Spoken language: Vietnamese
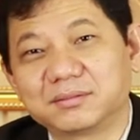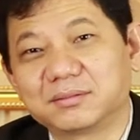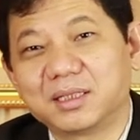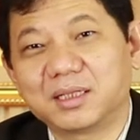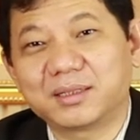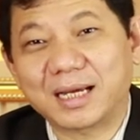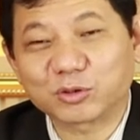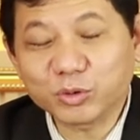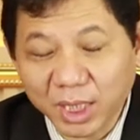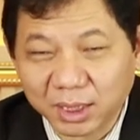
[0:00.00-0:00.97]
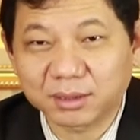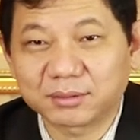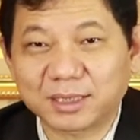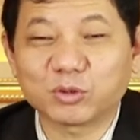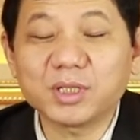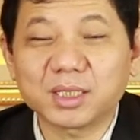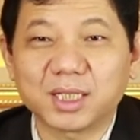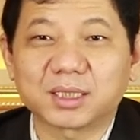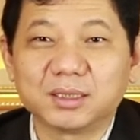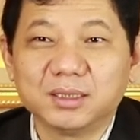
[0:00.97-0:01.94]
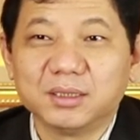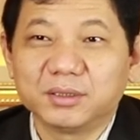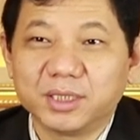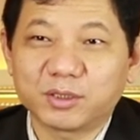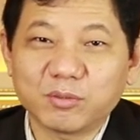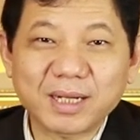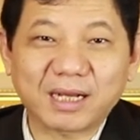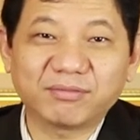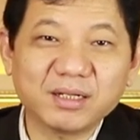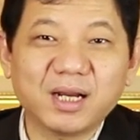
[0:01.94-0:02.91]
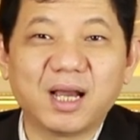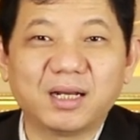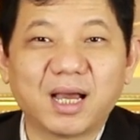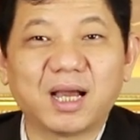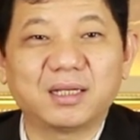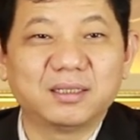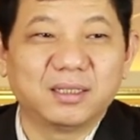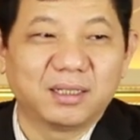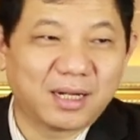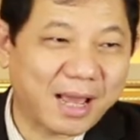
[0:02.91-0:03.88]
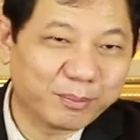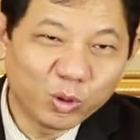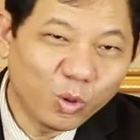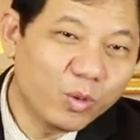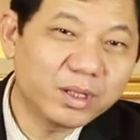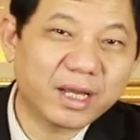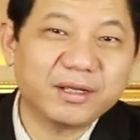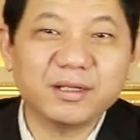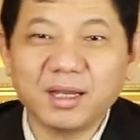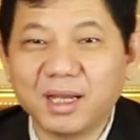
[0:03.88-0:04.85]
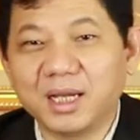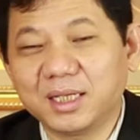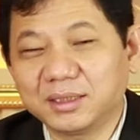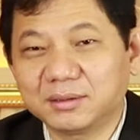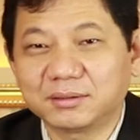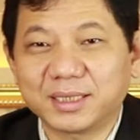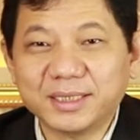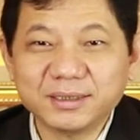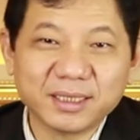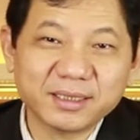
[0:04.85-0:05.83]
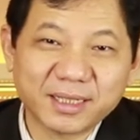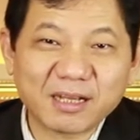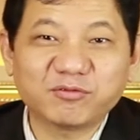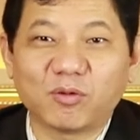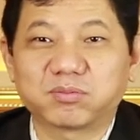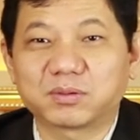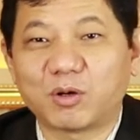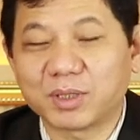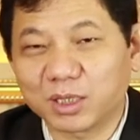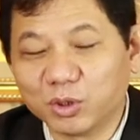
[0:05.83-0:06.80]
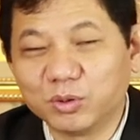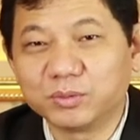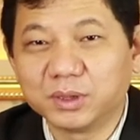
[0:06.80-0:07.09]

À, đặt túi ngực đặt túi nâng ngực thì cũng đặt vấn đề là làm luôn cái à, cái cái khắc phục đầu ngực luôn